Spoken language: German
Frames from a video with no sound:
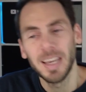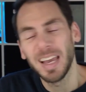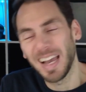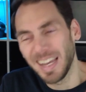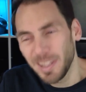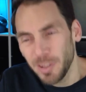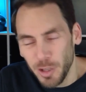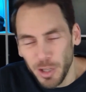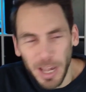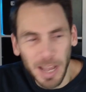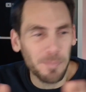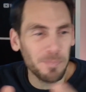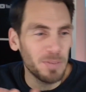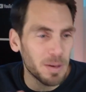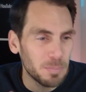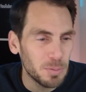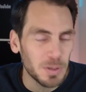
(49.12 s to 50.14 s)
Ein Schelm,
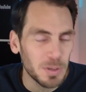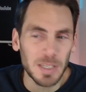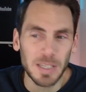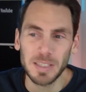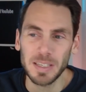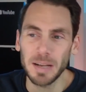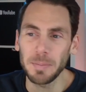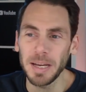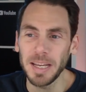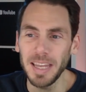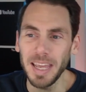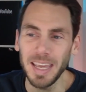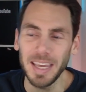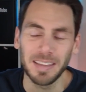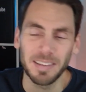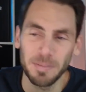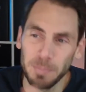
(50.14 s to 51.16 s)
wer Böses dabei denkt.